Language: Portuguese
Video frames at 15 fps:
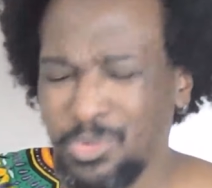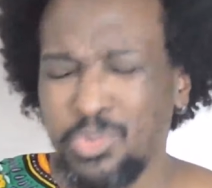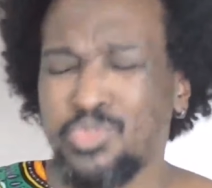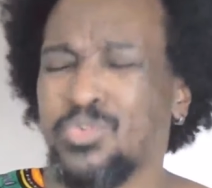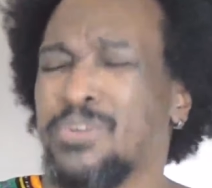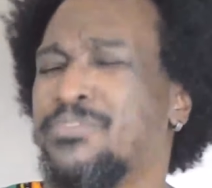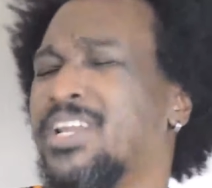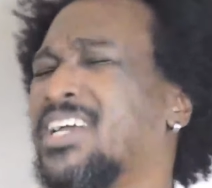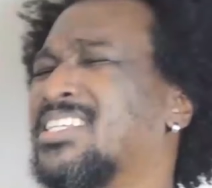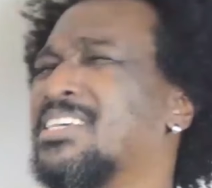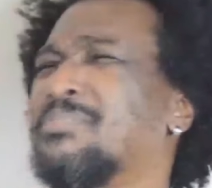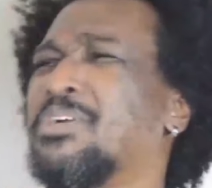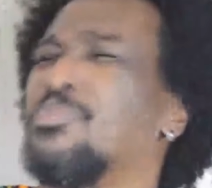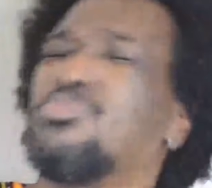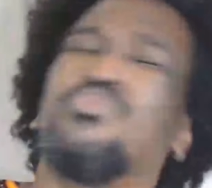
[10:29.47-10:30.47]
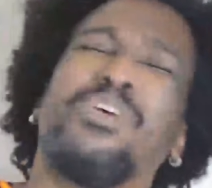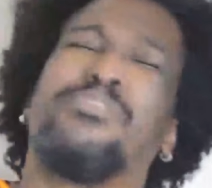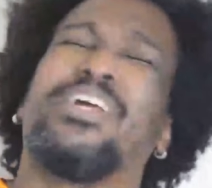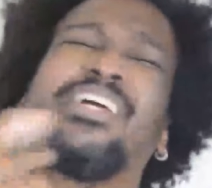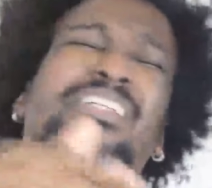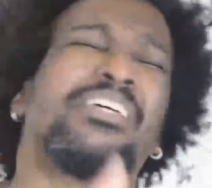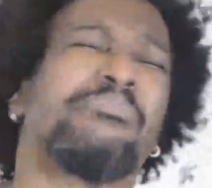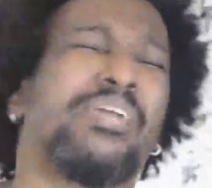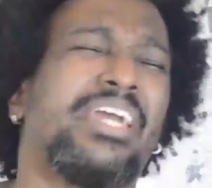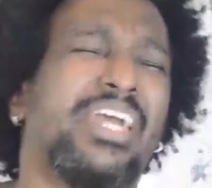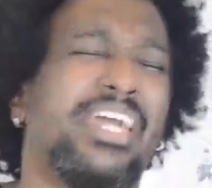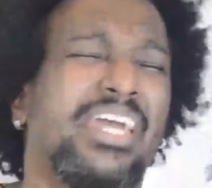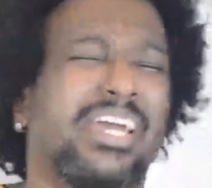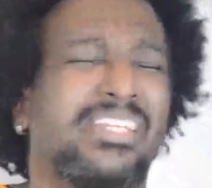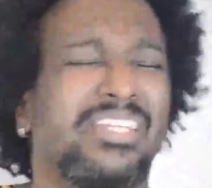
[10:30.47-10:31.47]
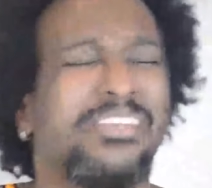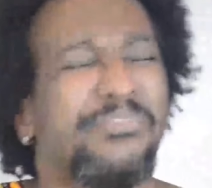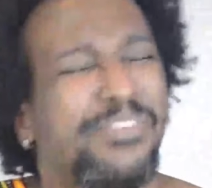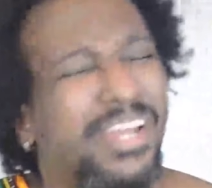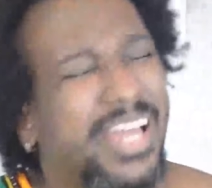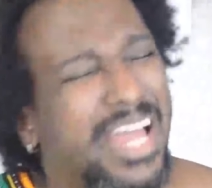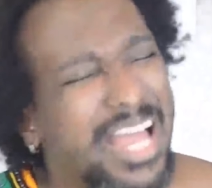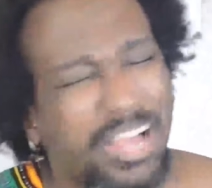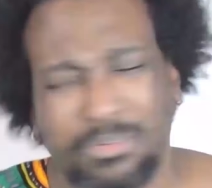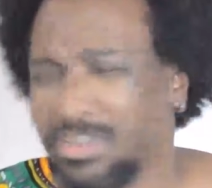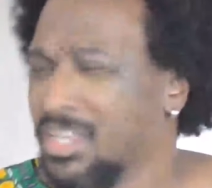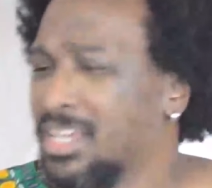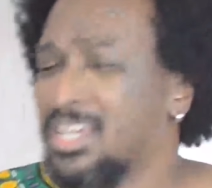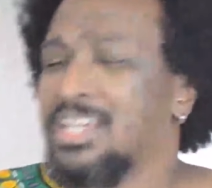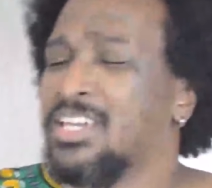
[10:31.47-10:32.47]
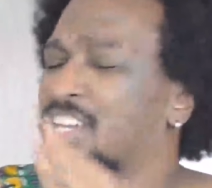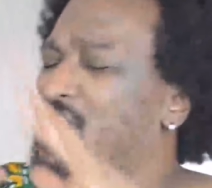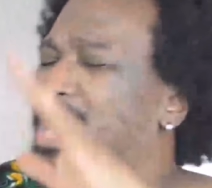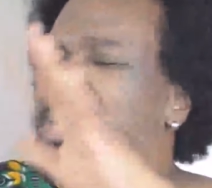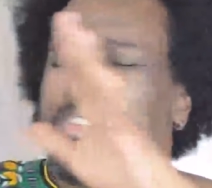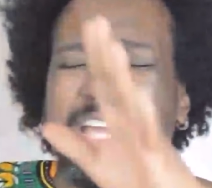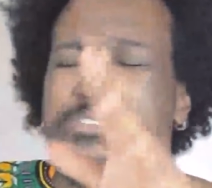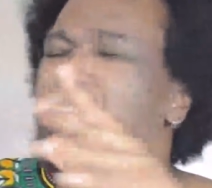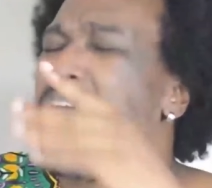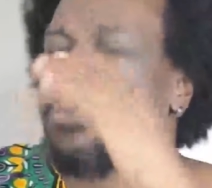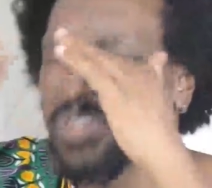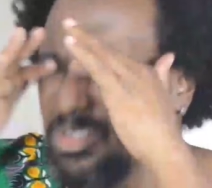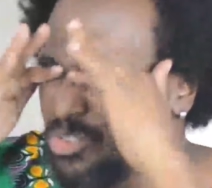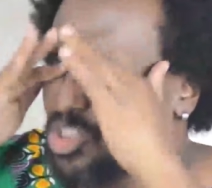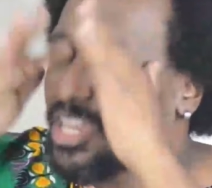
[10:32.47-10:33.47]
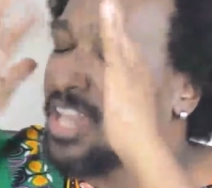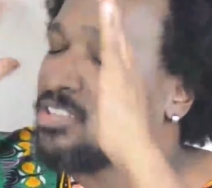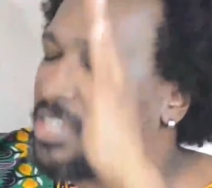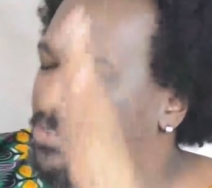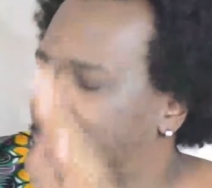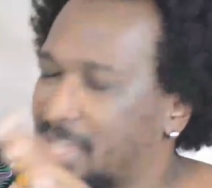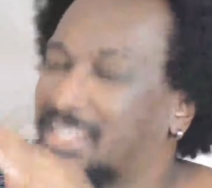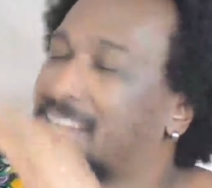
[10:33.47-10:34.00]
Tá bom? Desculpa, senhor. Tá fraco. Desculpa, senhor. Outro. Esquece café. Não, não, esquece não. café e